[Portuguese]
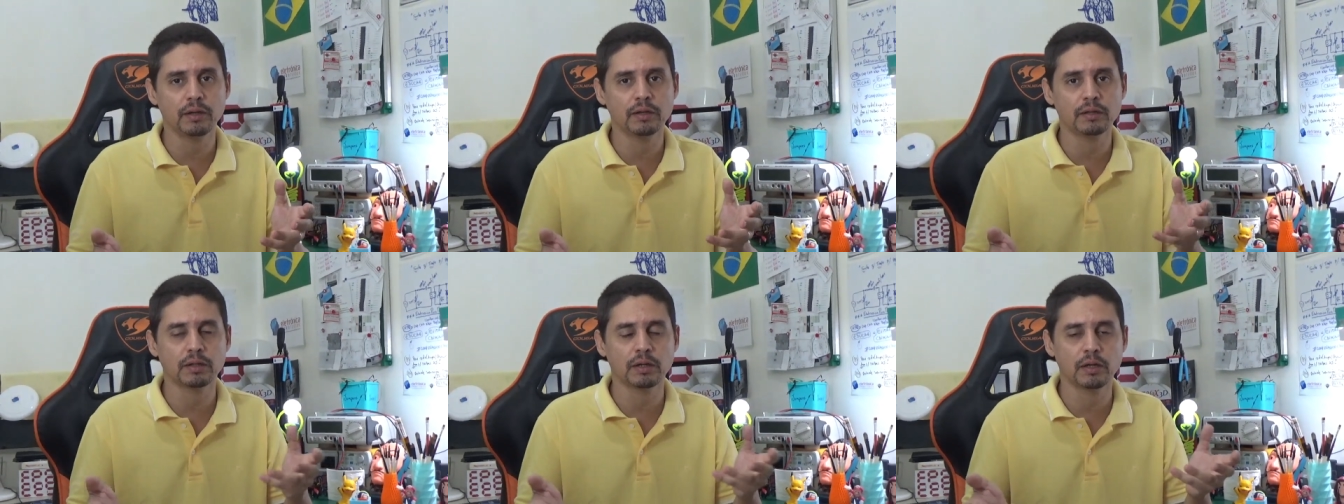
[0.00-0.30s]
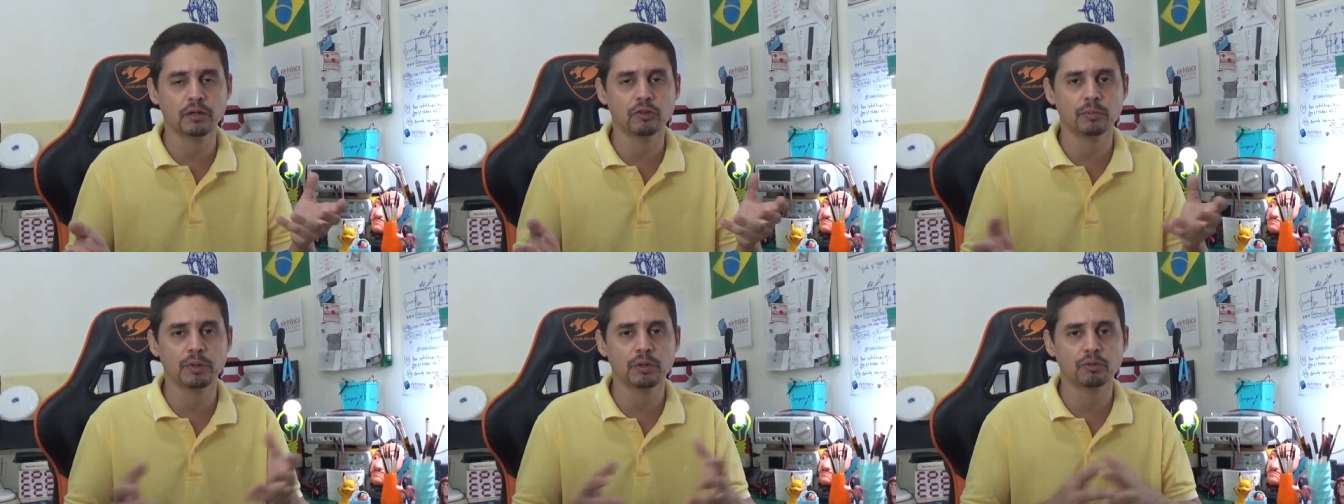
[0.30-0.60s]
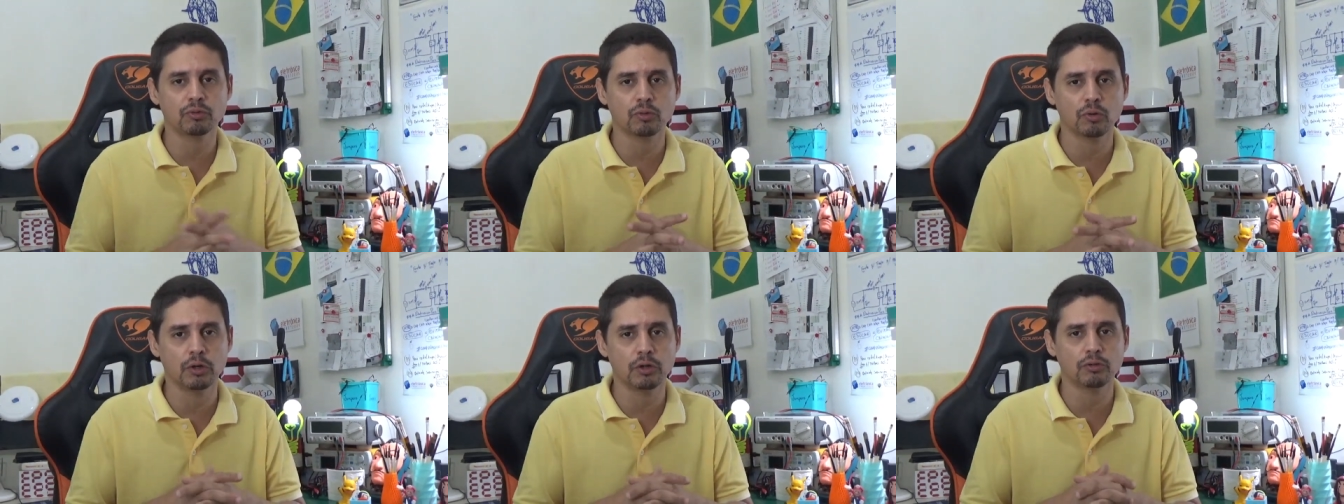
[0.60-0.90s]
Em três
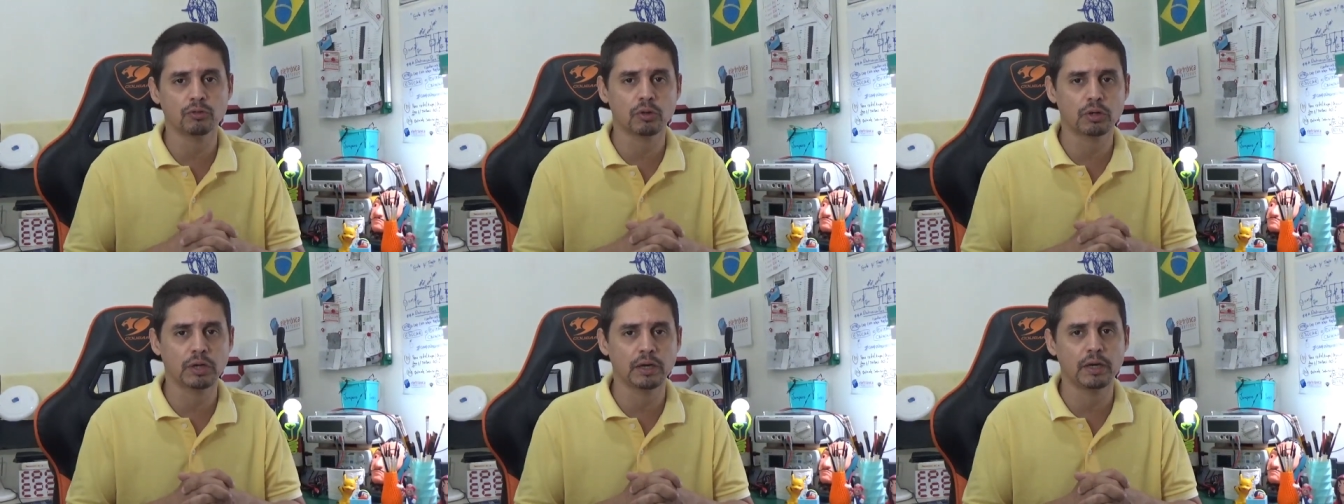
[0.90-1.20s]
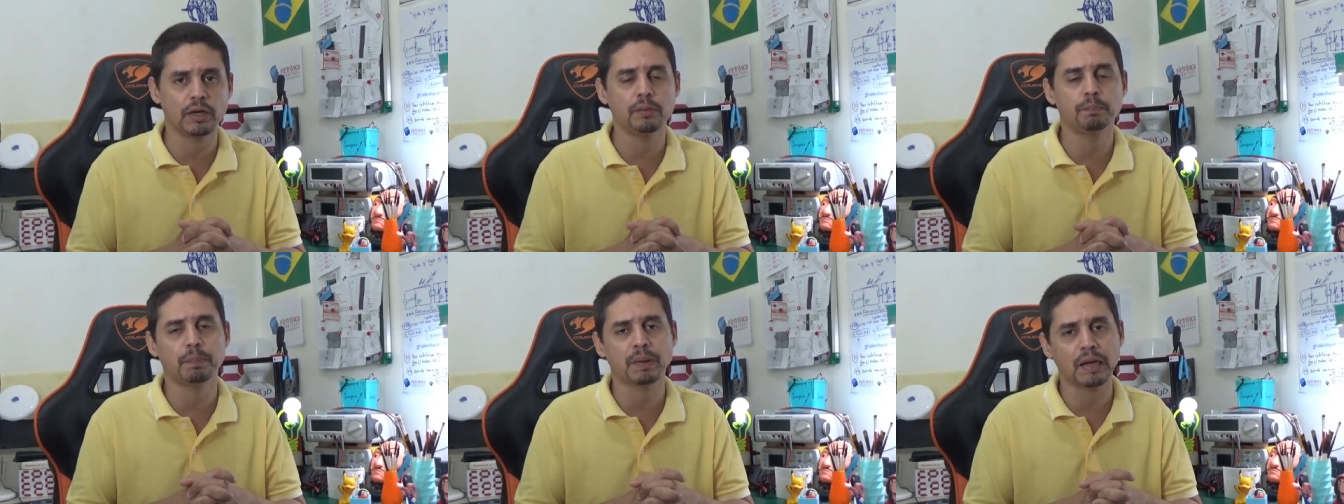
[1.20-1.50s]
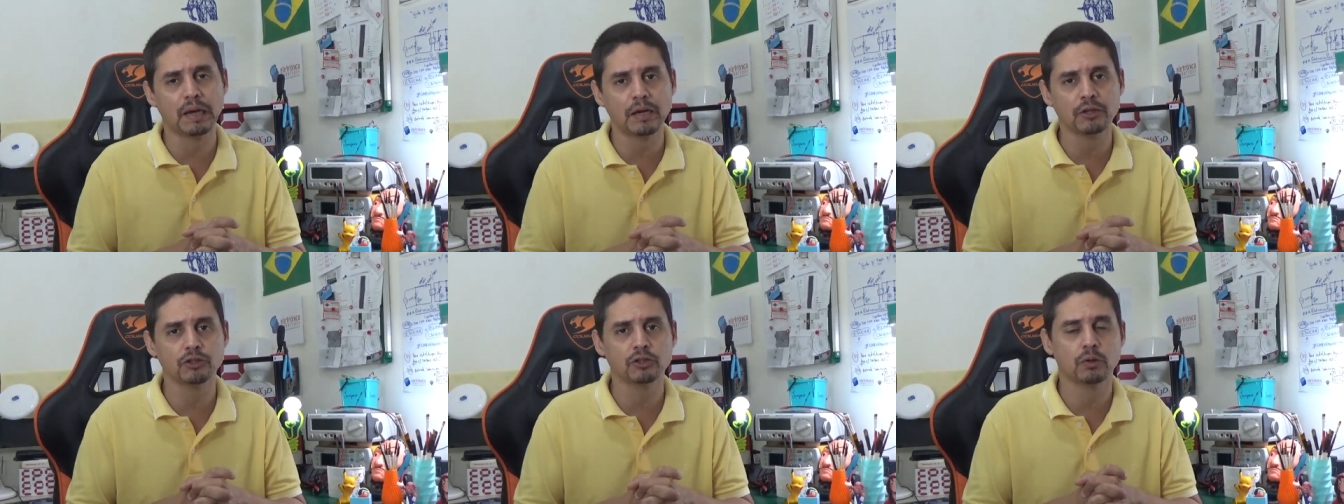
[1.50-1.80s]
dimensões, ok, em
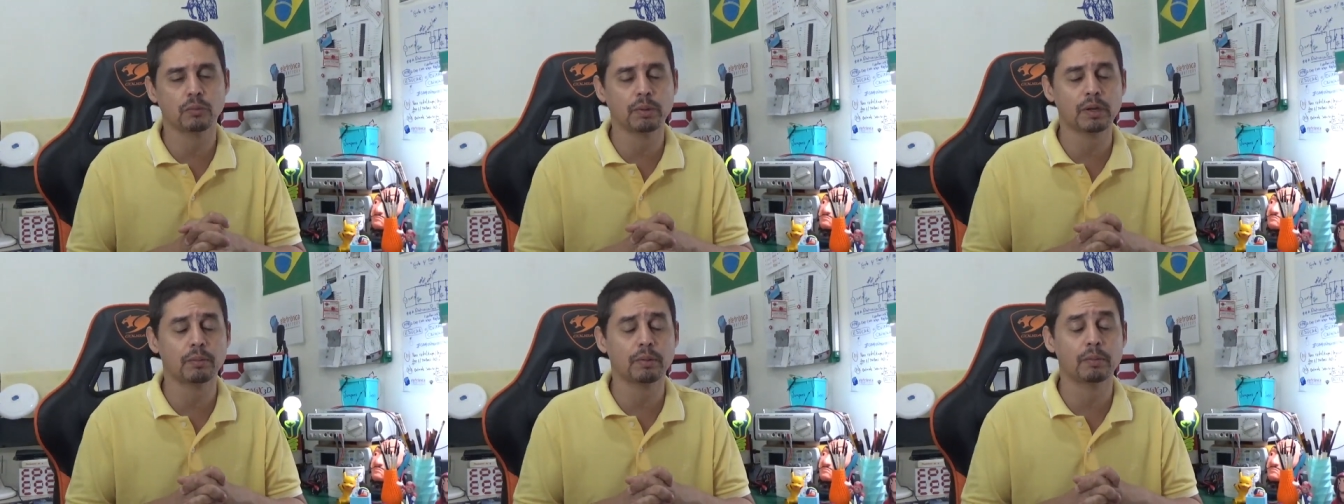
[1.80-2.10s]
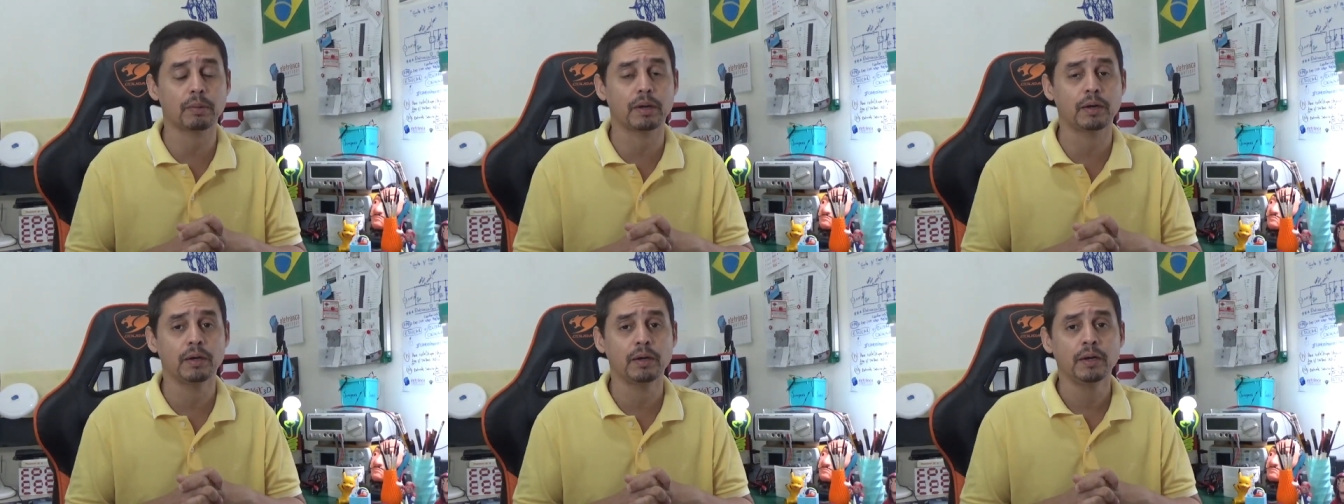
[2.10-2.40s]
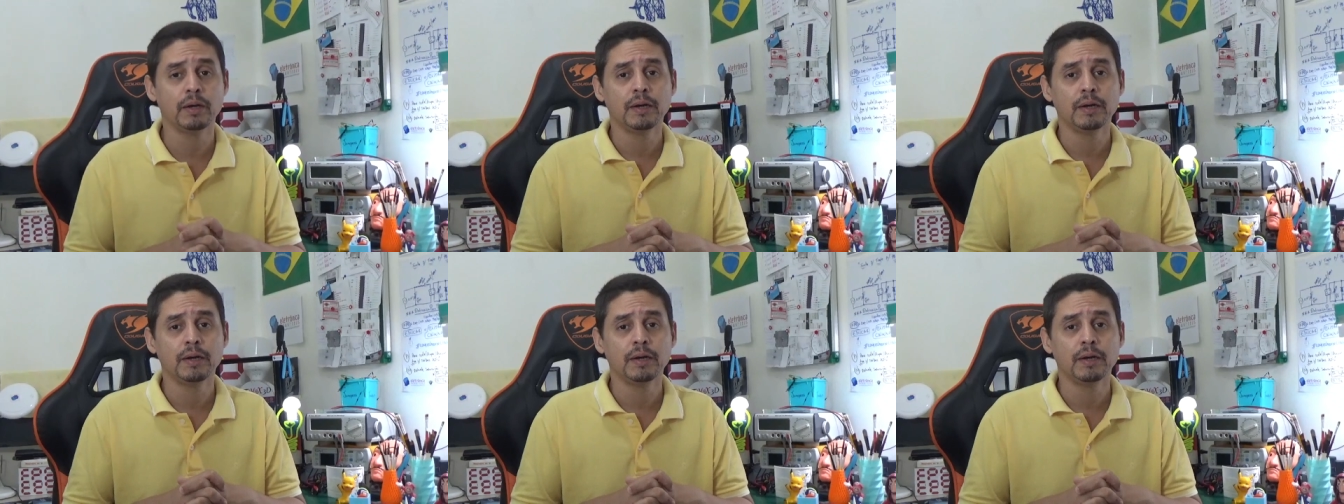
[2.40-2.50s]
plástico, blá blá blá.